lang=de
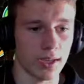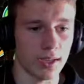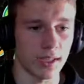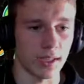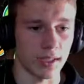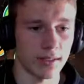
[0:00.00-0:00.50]

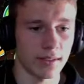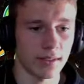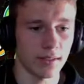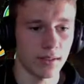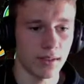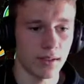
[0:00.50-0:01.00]

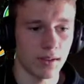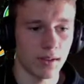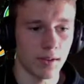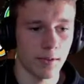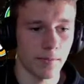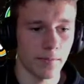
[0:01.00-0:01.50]
Geräte,
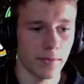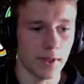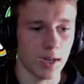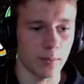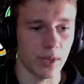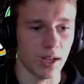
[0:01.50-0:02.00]

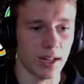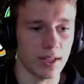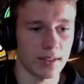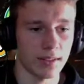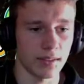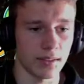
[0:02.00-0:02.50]
ein
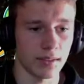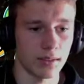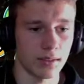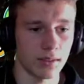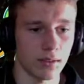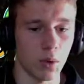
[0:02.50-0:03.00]
Behälter.
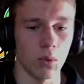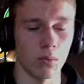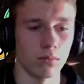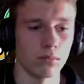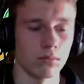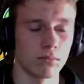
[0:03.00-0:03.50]
Oh,
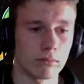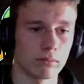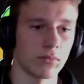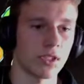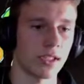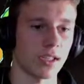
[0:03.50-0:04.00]

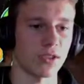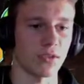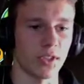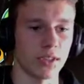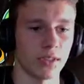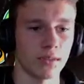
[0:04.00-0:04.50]
ich sage jetzt auch
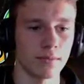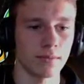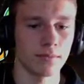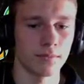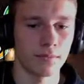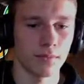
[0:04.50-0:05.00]
weiter.
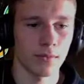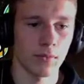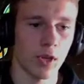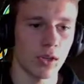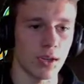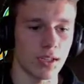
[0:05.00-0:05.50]

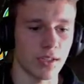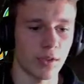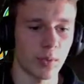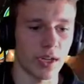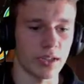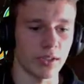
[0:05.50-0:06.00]
Egal, jetzt haben wir einen
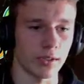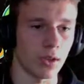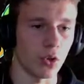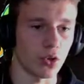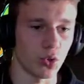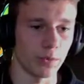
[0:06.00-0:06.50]
Behälter,
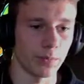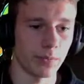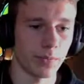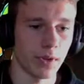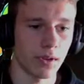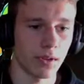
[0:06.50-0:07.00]
auch schön.
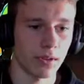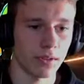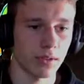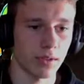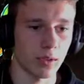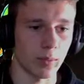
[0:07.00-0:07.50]

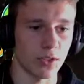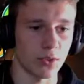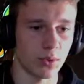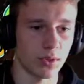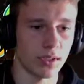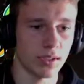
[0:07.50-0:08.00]
Was
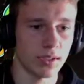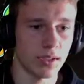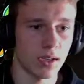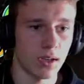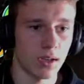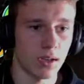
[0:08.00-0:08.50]
Persönliches,
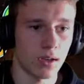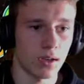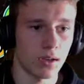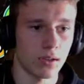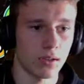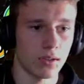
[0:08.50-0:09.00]

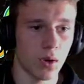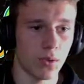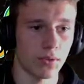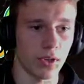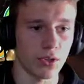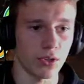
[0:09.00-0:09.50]
eine
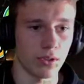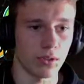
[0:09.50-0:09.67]
Tauchflasche.